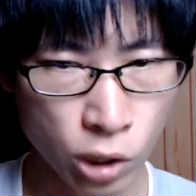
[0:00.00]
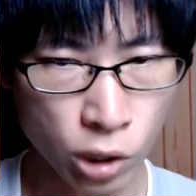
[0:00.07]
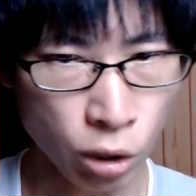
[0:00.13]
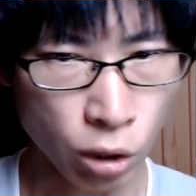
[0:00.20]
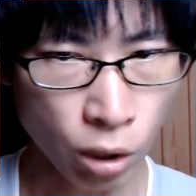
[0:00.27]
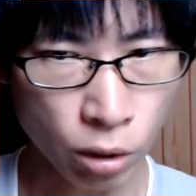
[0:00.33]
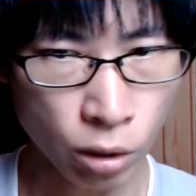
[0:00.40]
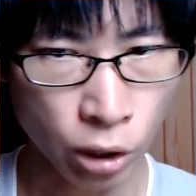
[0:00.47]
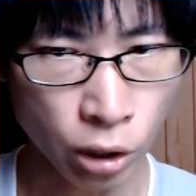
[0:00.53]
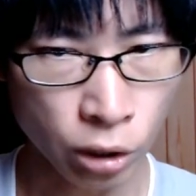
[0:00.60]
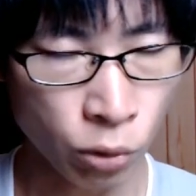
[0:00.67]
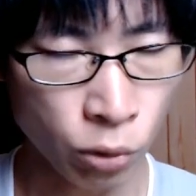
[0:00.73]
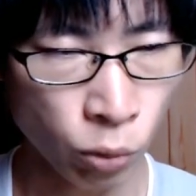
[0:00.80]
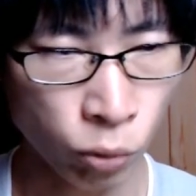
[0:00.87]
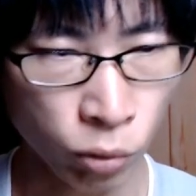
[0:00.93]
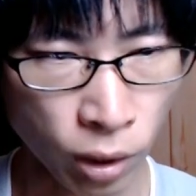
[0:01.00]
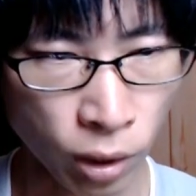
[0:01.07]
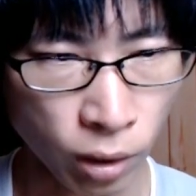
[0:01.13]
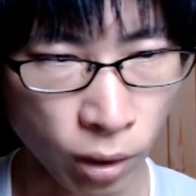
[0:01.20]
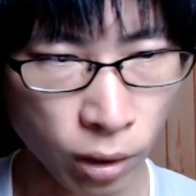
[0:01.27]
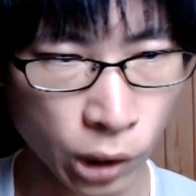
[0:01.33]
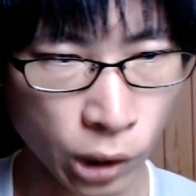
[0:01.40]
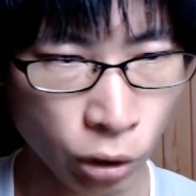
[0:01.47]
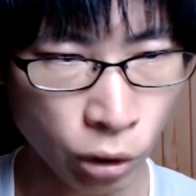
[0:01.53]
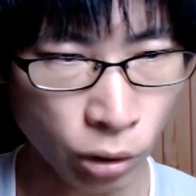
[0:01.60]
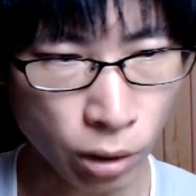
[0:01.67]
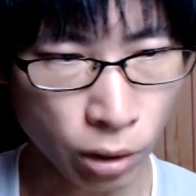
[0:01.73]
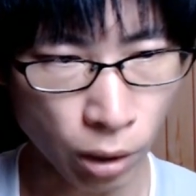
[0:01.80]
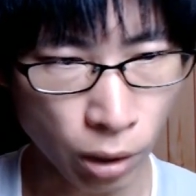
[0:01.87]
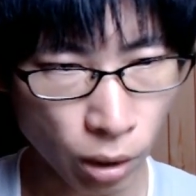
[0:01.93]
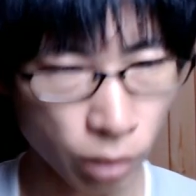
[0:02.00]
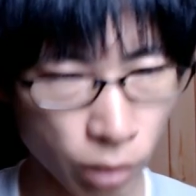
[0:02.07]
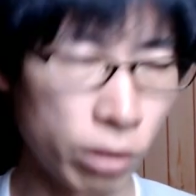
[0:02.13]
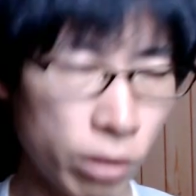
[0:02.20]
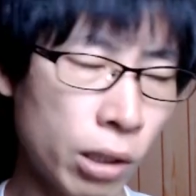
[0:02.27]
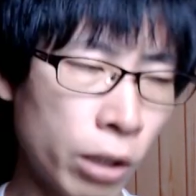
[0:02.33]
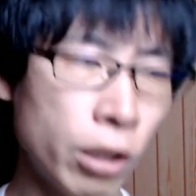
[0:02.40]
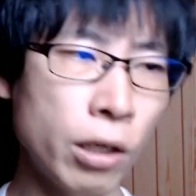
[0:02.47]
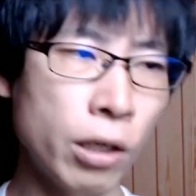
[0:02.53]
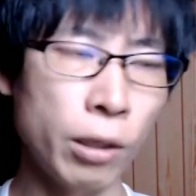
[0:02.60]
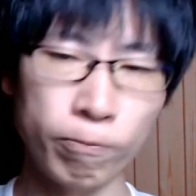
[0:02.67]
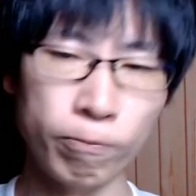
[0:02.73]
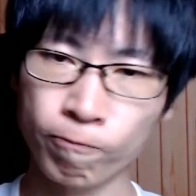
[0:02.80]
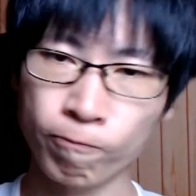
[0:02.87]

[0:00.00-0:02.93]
にならない人って一体何なんですかね